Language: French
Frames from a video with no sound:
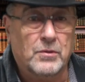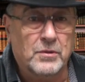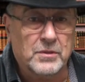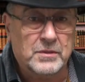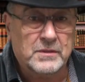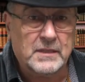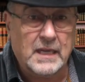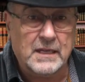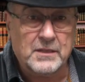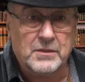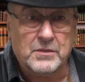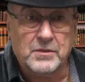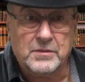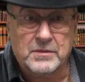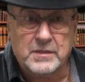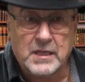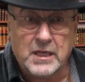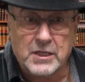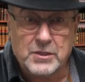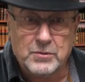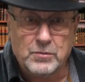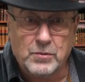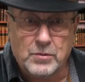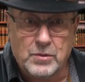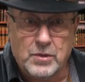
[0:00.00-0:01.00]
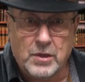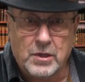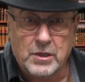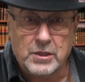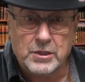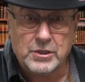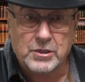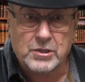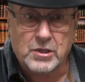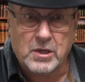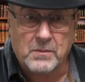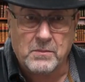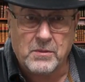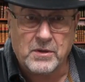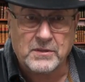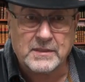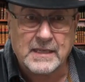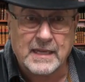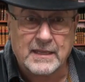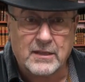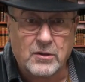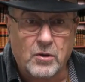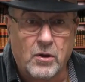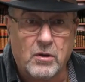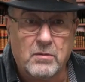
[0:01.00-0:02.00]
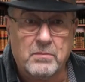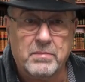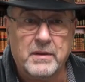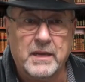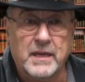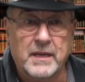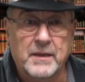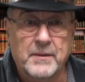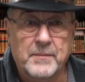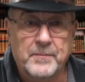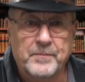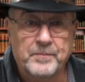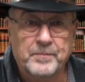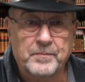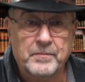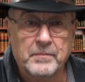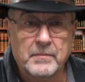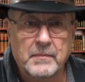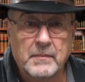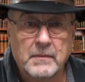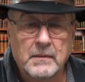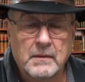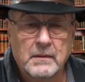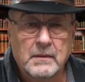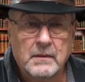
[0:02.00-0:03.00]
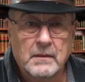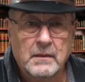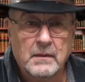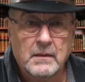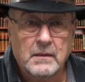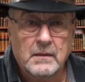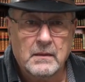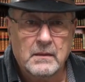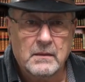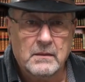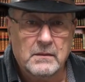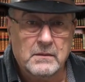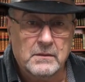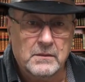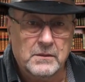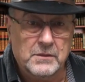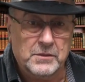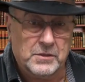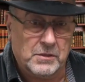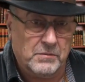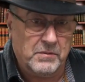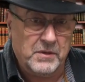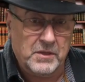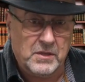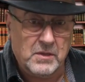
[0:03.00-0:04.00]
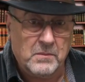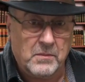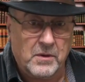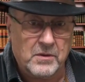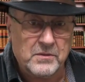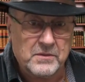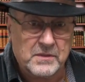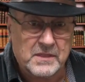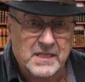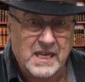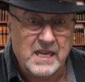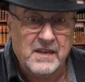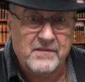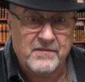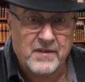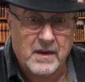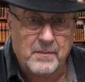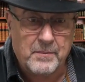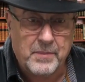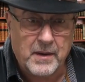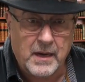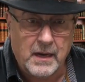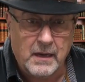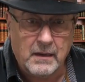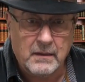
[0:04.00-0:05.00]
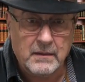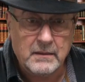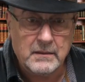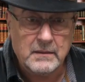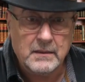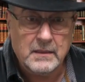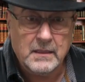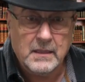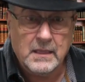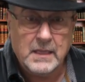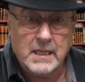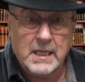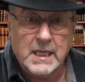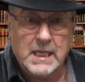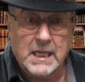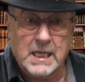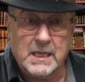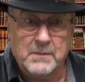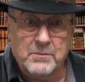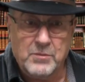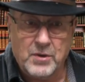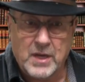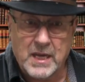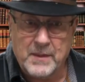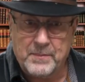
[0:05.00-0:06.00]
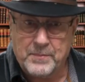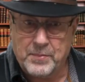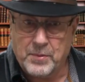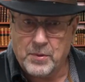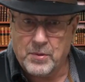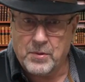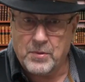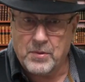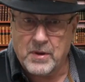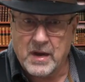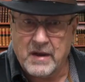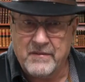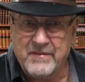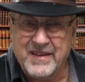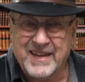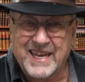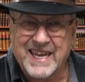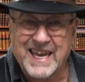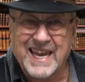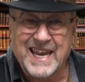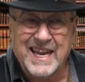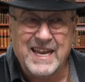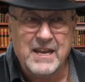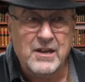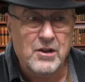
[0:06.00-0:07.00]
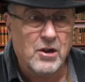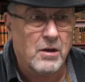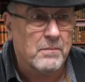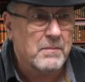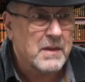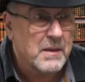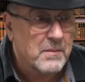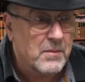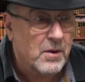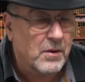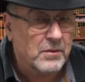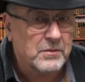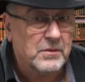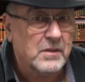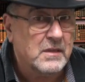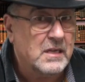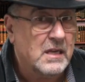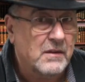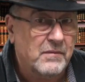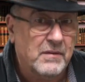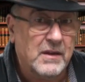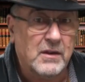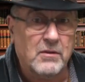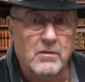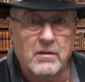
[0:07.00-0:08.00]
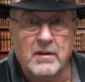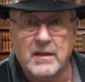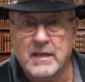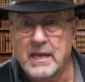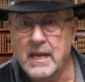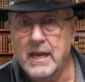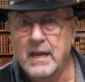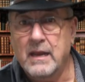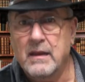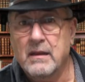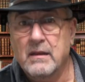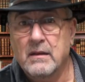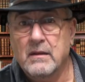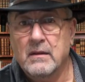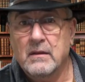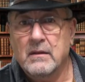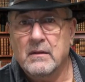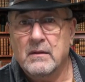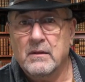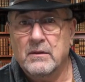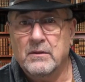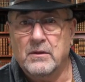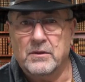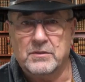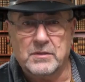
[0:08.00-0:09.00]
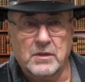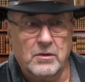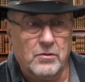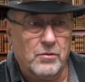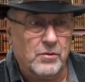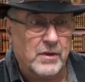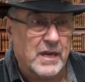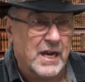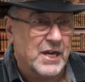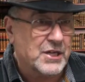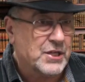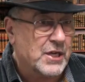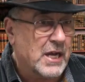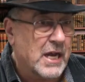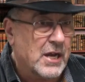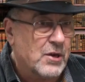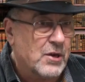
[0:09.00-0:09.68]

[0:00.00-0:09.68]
constate que sa joue gauche commence à trembler. Je lui demande ce qui ne va pas, et elle me répond avec énormément de difficultés dans un langage